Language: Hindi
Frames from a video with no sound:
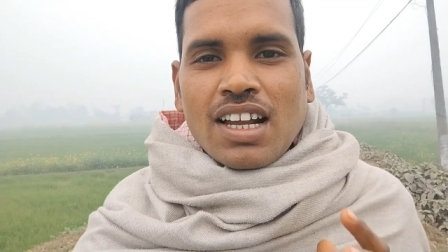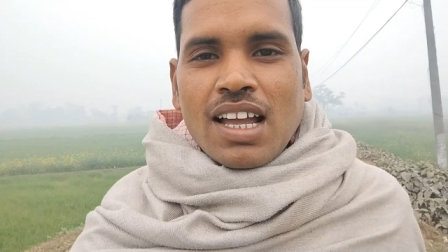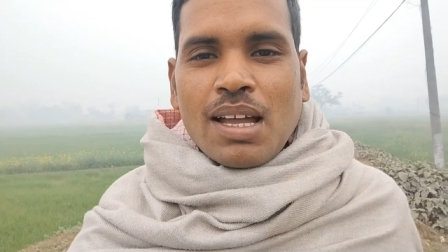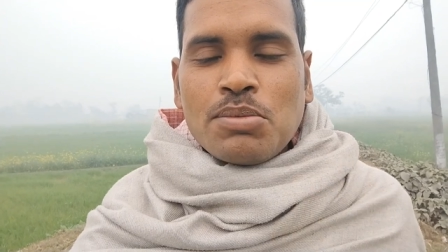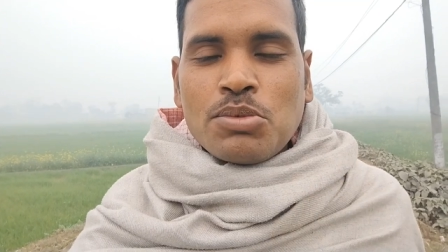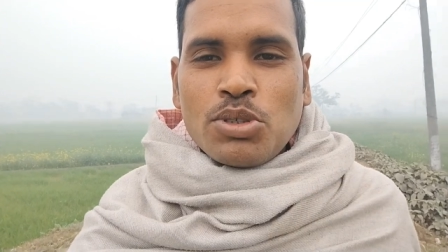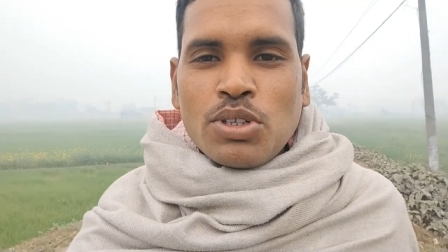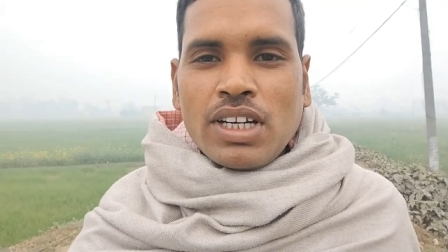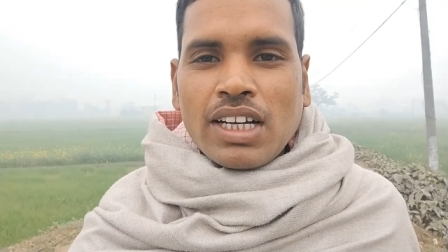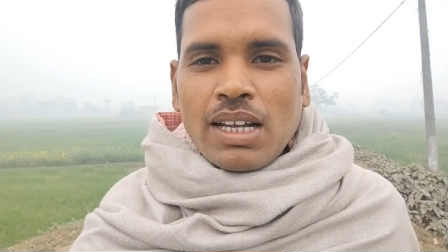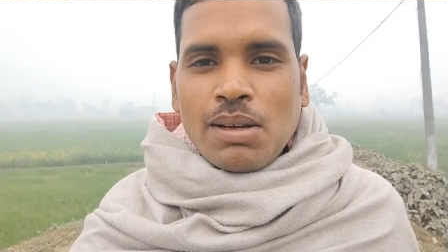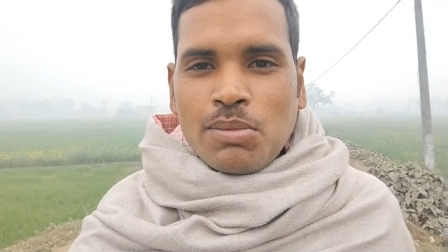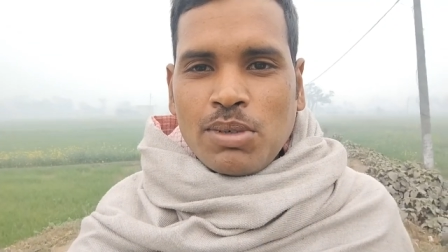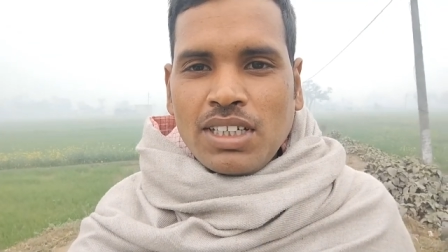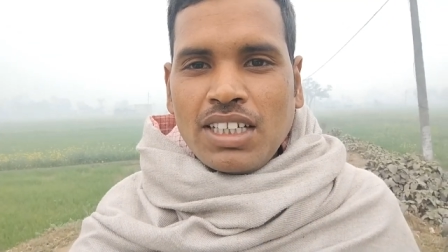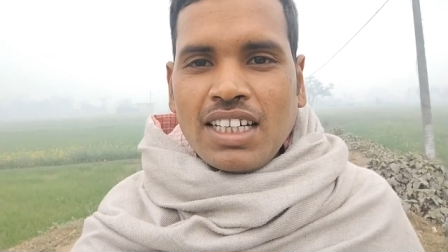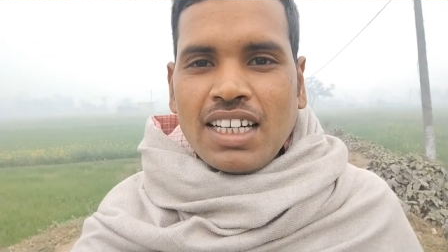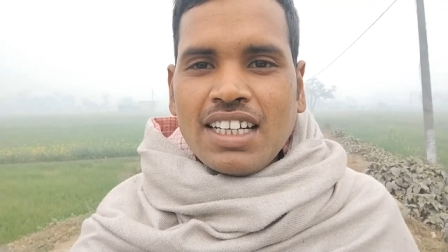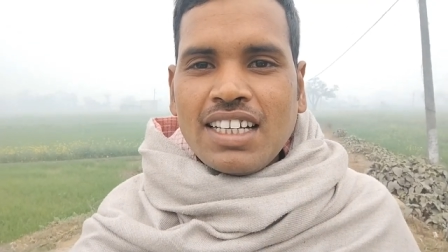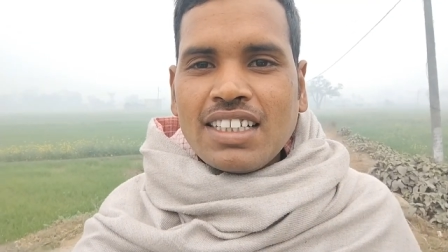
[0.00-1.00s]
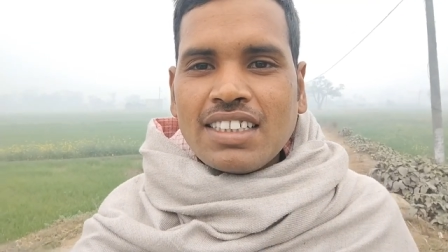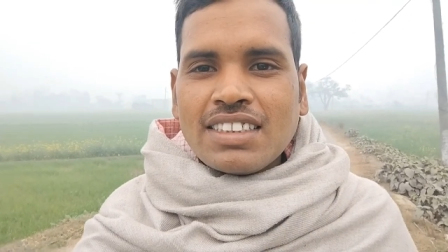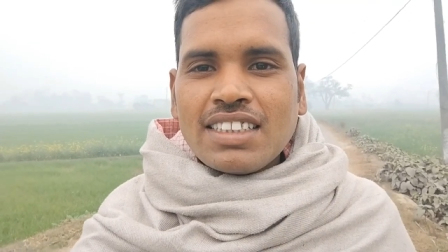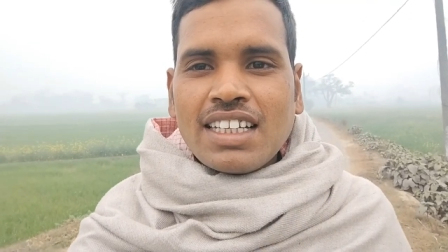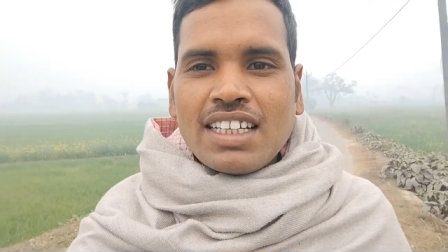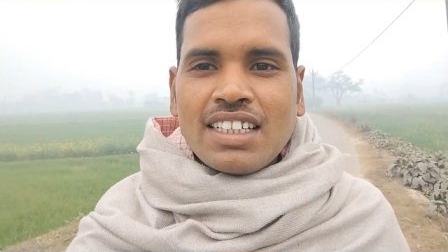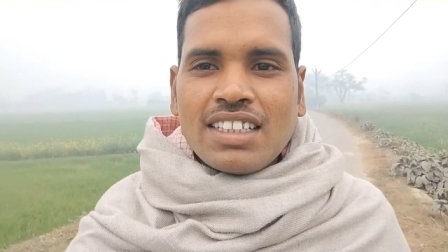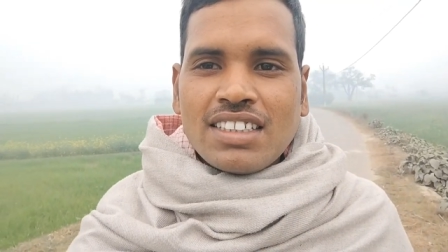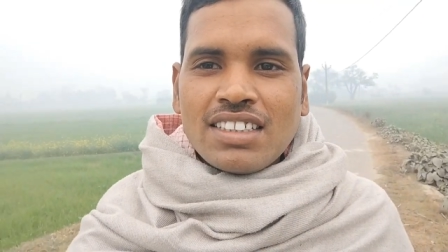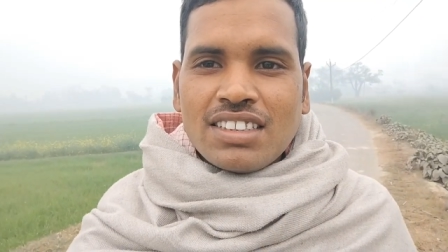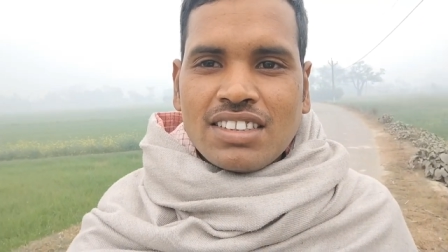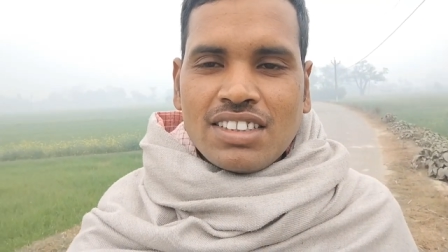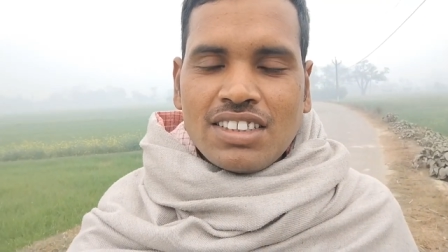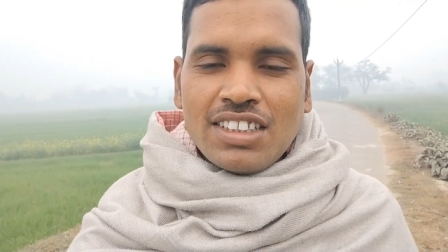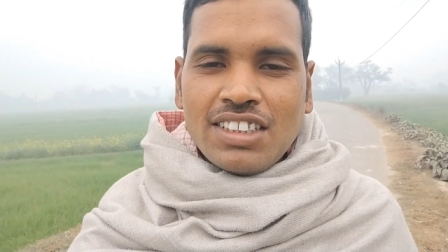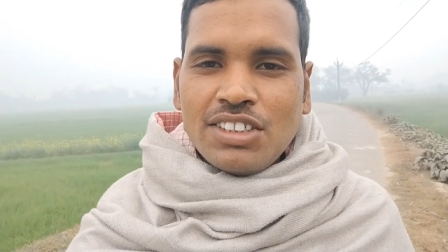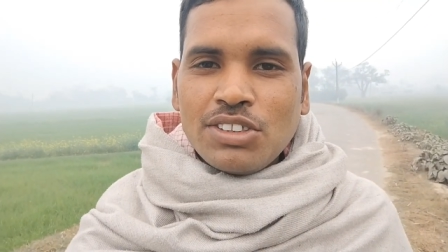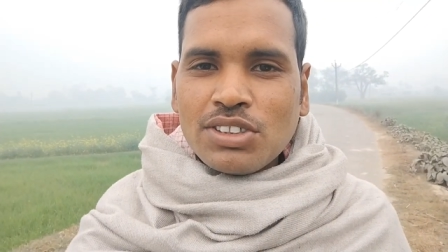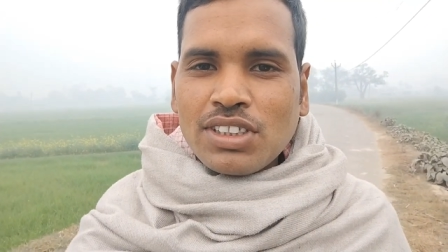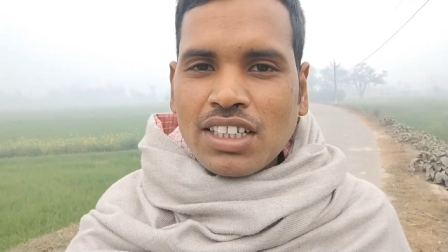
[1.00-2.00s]
काम छोड़ने का मन ही नहीं करता है
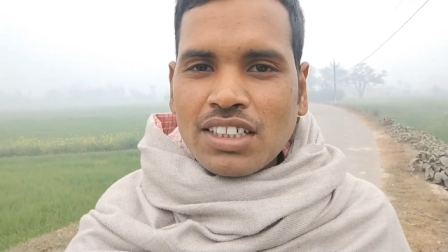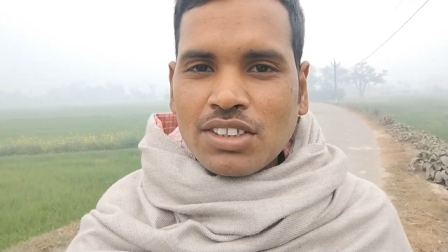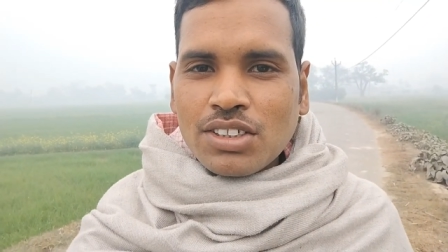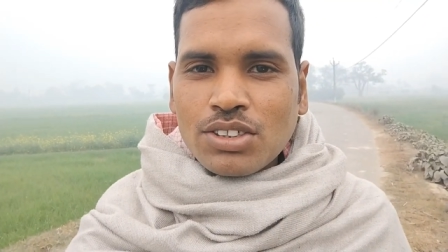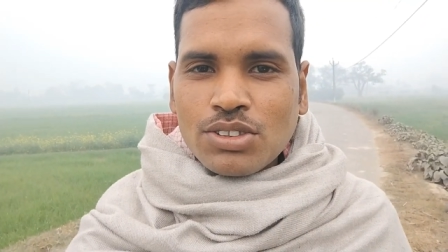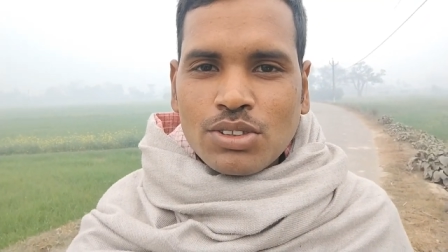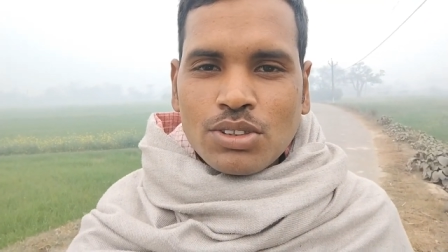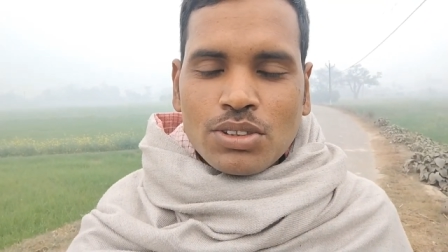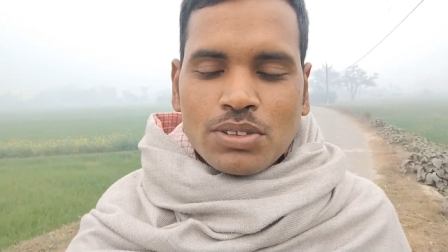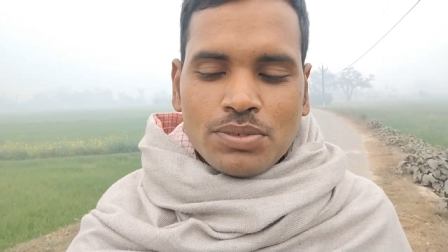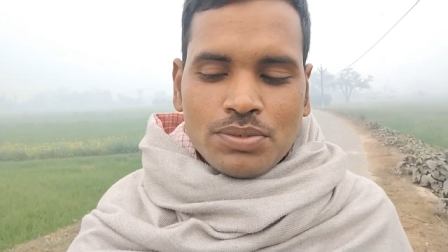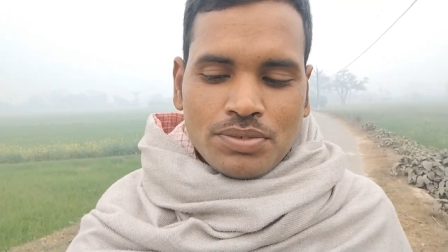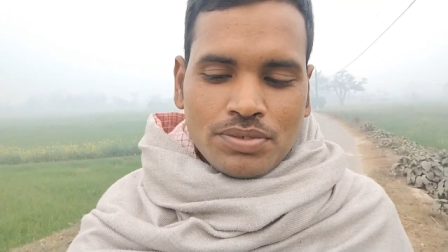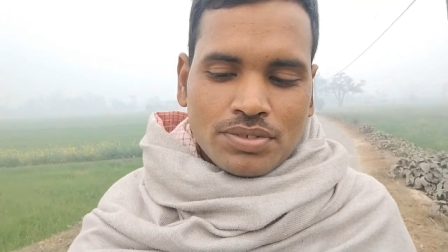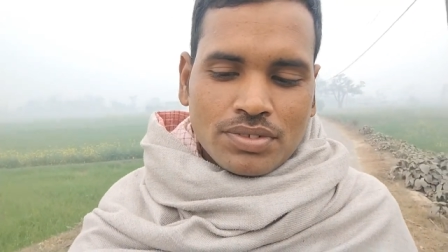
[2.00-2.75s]
तो यही होता है दोस्तों